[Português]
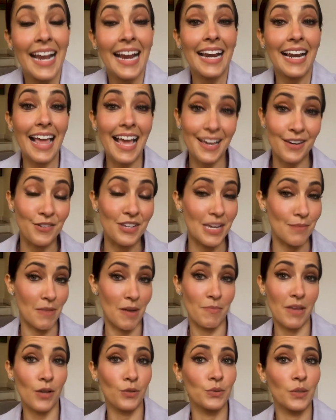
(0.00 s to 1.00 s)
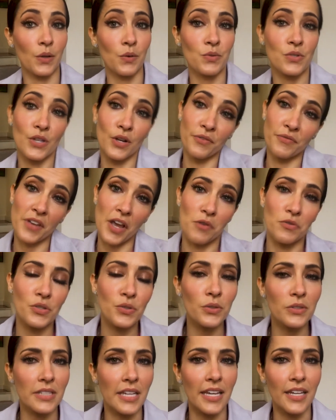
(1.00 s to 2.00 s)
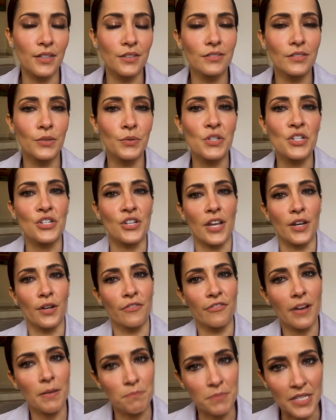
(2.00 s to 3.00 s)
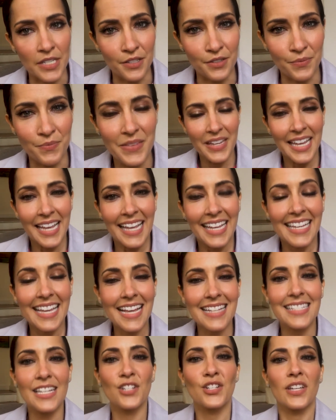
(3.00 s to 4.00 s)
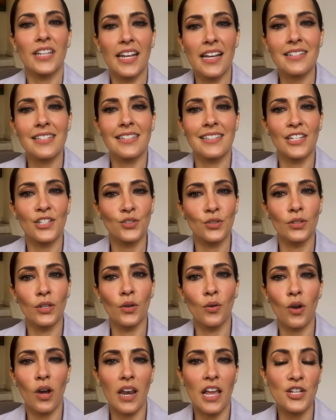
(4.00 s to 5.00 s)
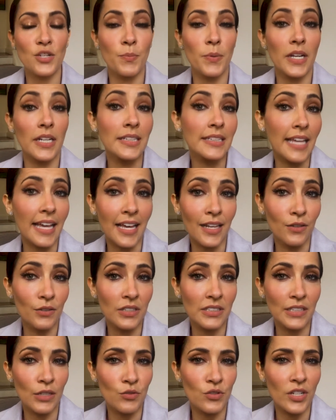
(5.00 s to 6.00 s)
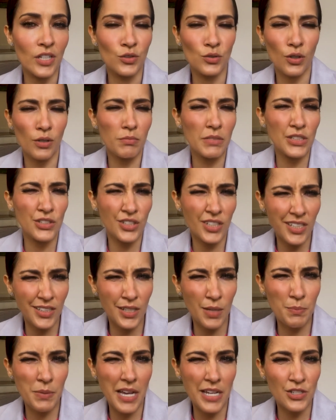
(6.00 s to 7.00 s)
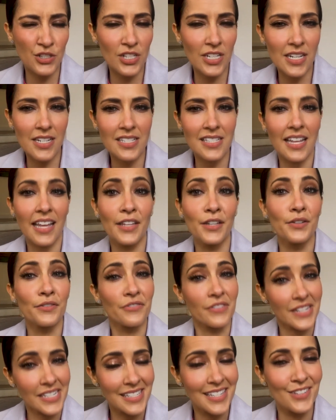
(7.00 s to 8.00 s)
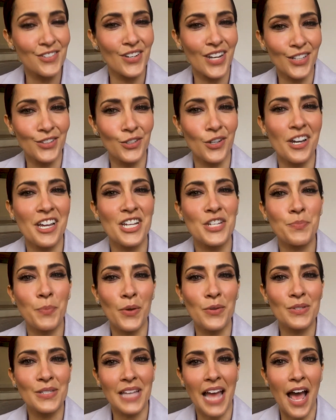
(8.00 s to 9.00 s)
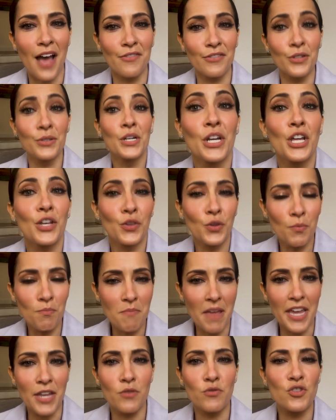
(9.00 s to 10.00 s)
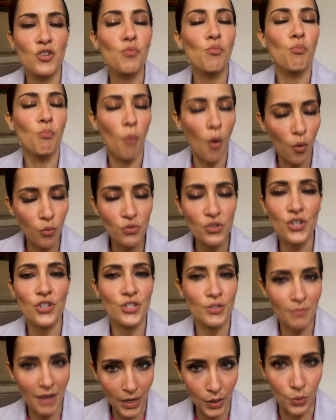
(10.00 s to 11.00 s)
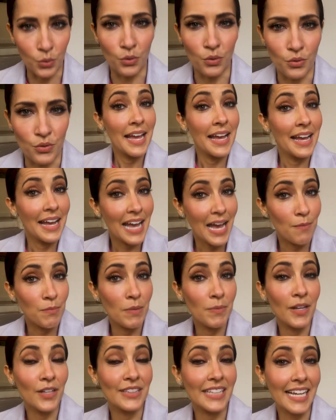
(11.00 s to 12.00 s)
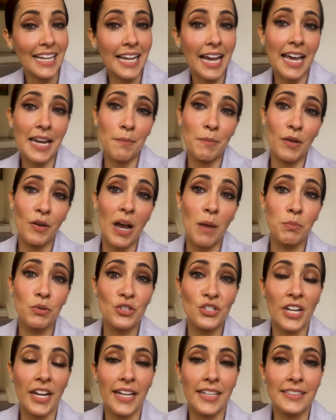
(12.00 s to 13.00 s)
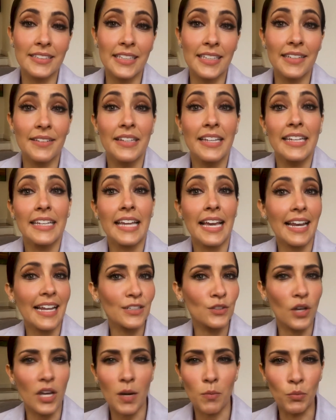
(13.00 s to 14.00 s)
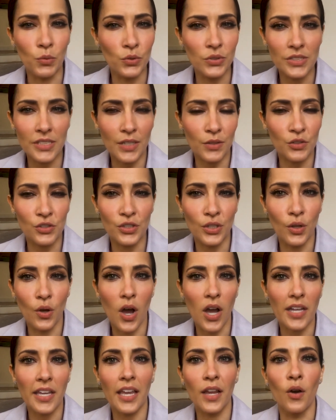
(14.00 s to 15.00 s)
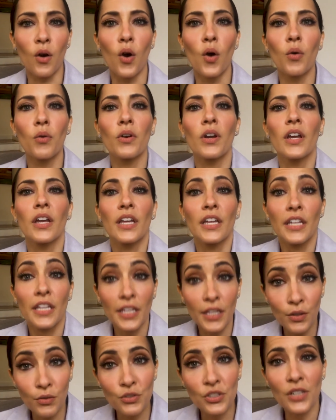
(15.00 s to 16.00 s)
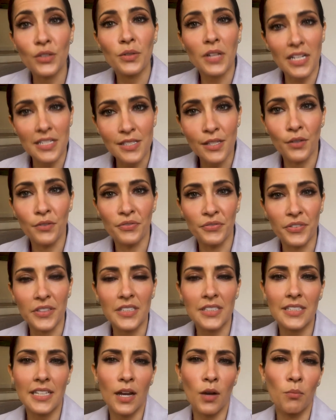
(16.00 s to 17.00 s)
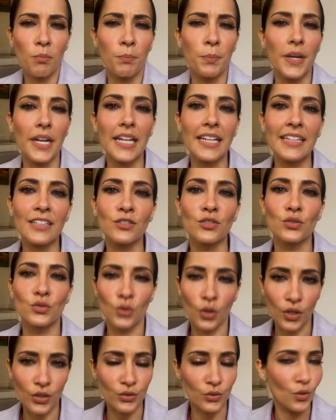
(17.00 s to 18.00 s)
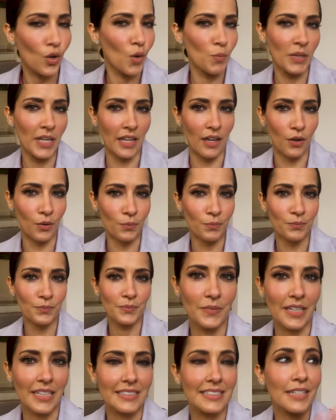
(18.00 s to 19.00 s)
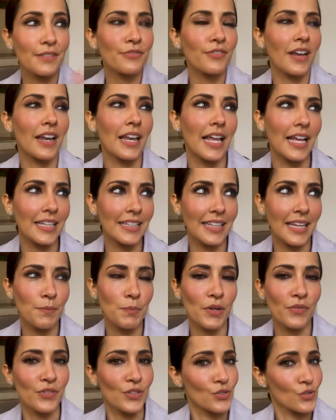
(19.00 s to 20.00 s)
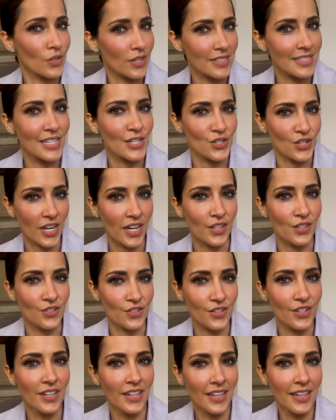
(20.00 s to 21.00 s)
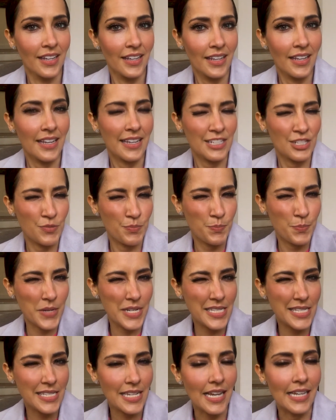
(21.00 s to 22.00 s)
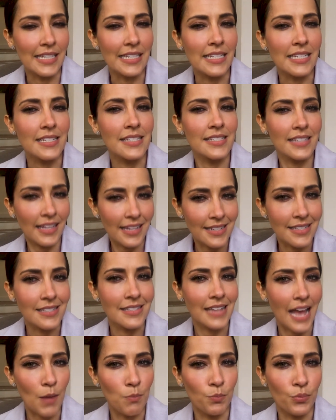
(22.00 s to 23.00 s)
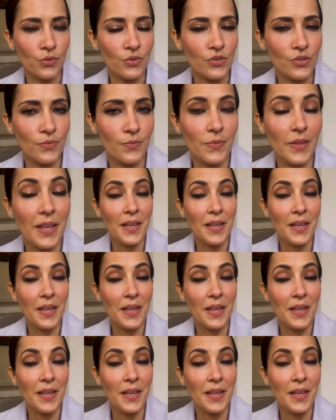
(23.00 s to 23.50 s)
Claro que a Mabel tem o seu fiel escudeiro, o ingênuo Fabinho. E essas crianças estudam no Colégio Pirandello, que tem um diretor metida, é piadista e um vice-diretor responsável no meio de um monte de malucos. A bibliotecária é meio rabugenta e ela adora música no estilo rock and roll e o de educação física é um preguiçoso comilão. Ah, sem falar da professora exigente especialista em sapos.